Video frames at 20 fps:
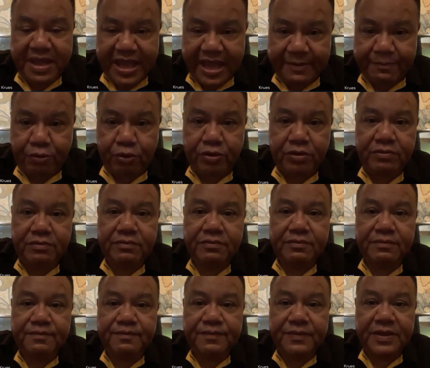มีเหตุผล
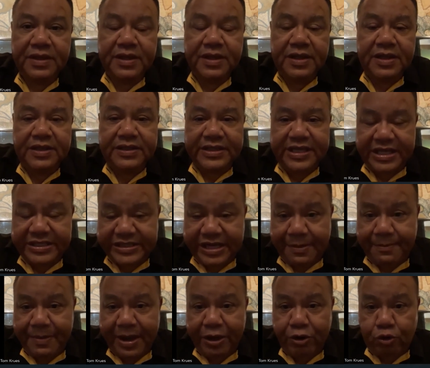ที่
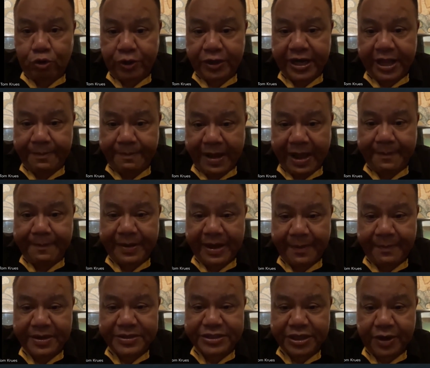ทำให้คนในพรรคพ
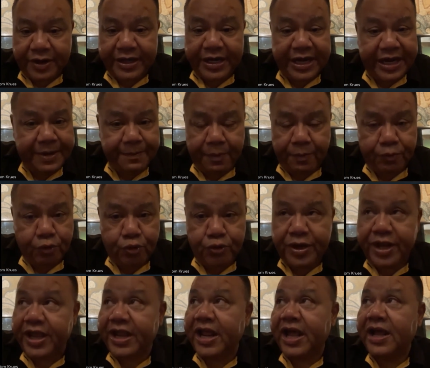ลังประชารัฐอันนี้ผม
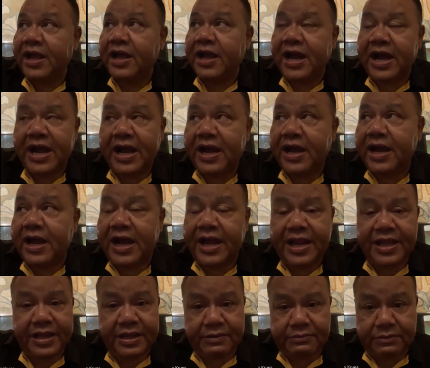รู้ดีนะ
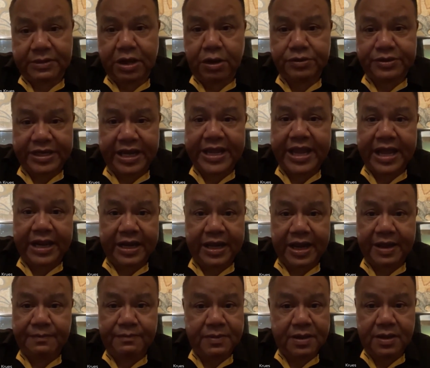อันนี้เข้าใจอย่าง
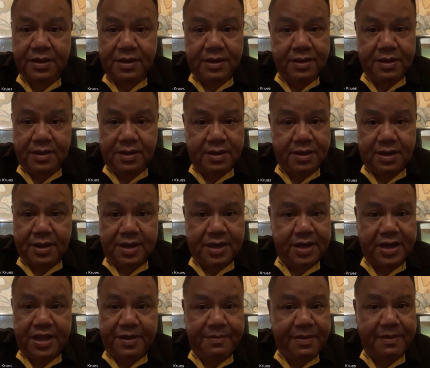นะครับ
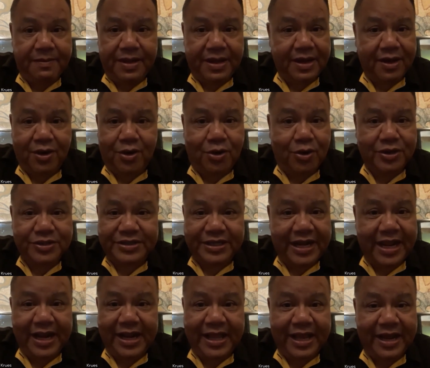อันนี้ไม่มีละคร
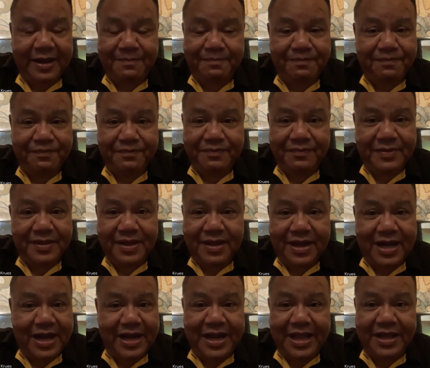จะเล่นเลยครับ
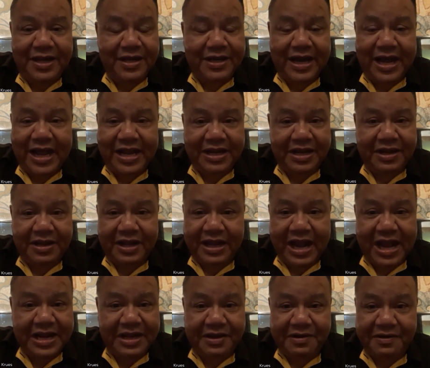อันนี้คือการ
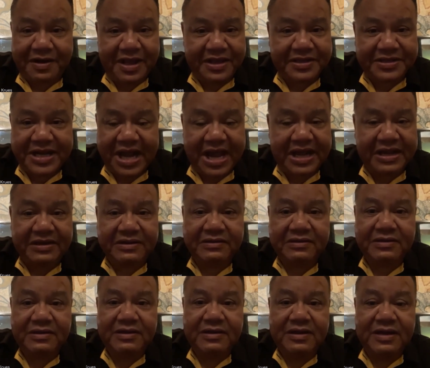การเกลียดชัง
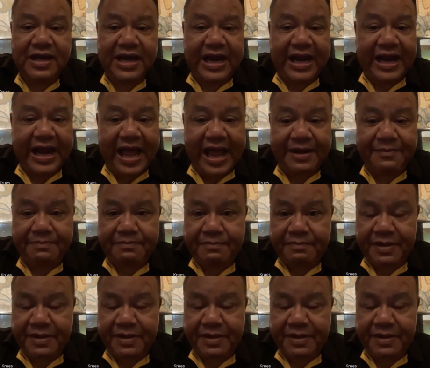การ